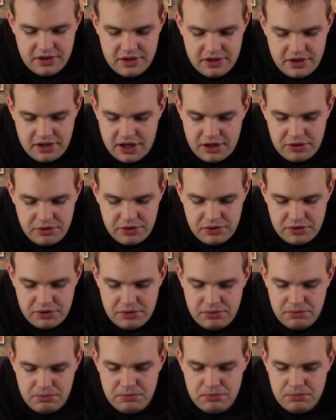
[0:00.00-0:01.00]

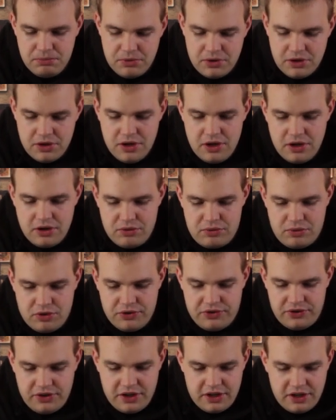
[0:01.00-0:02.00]
Narrow,
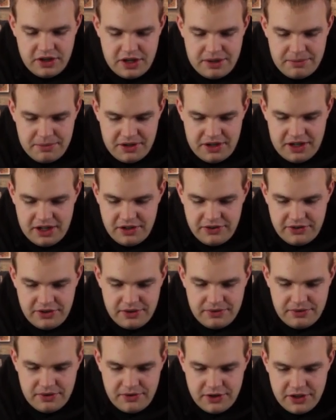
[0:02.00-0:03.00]
Cross-Serie kann man alles
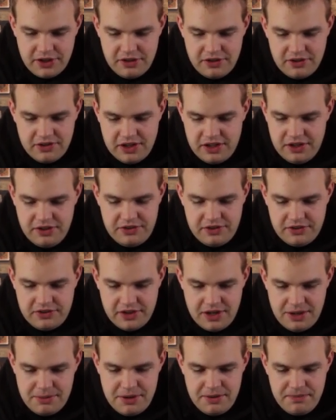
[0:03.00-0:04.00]
das verwenden, ist alles
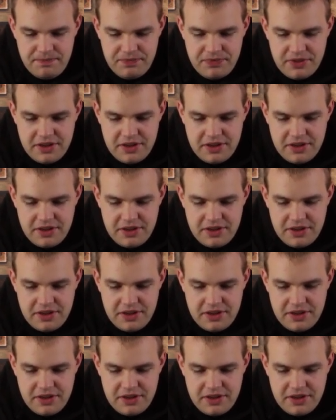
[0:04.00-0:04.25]
dasselbe.